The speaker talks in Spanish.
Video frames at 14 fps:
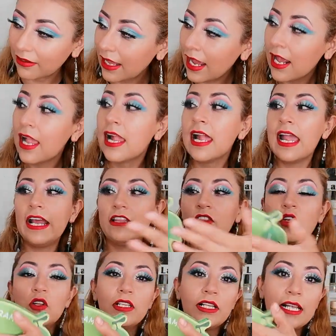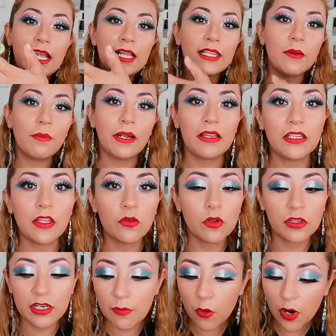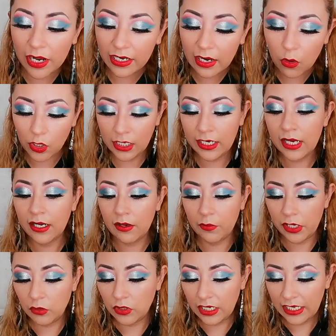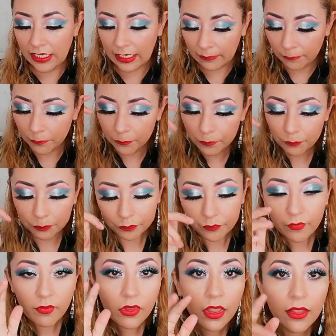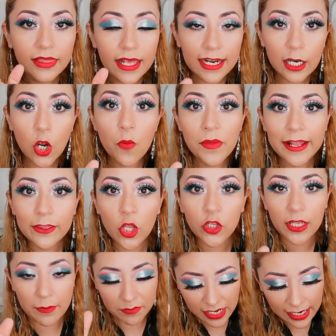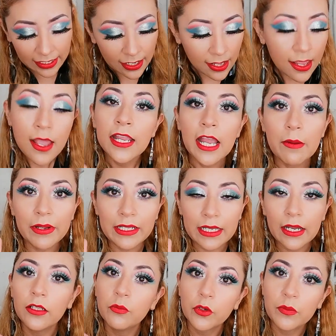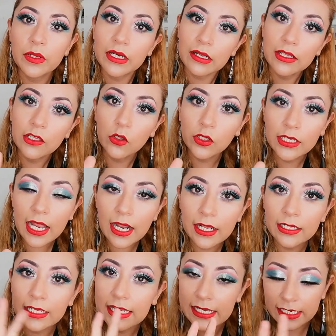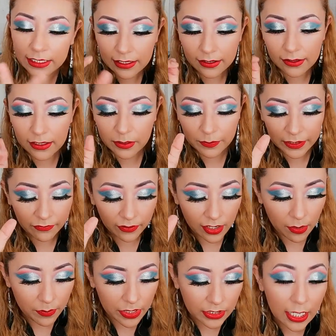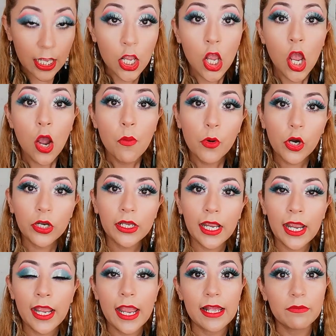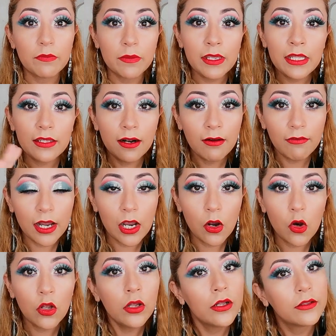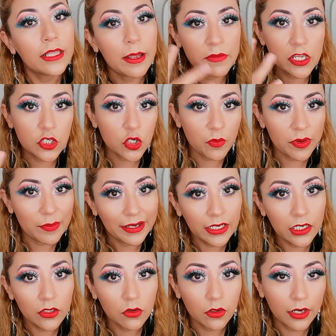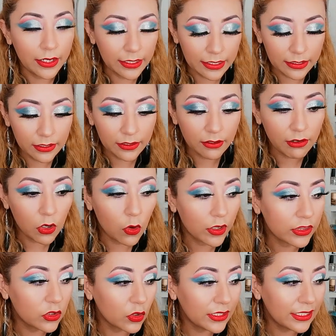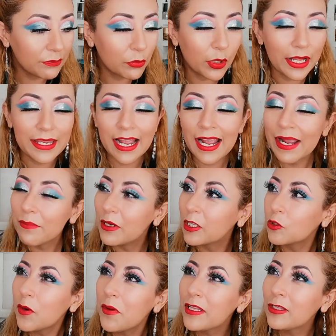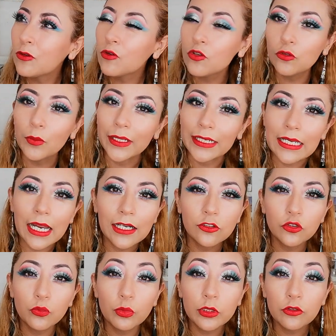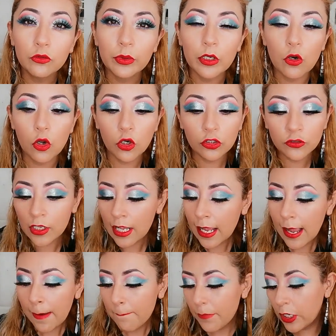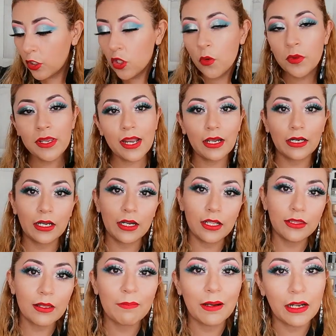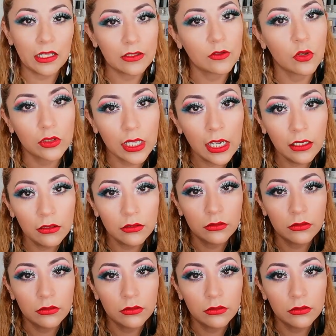¿verdad? Entonces, esta paletita de Ultramo es la única que voy a utilizar. Te recomiendo también que me sigas por mis redes sociales, Instagram específicamente, porque en mi trabajo también yo me maquillo allá en el trabajo. Entonces por allá me estoy aventando unos maquillajes súper, súper locos, pero no voy a cargar esta paletota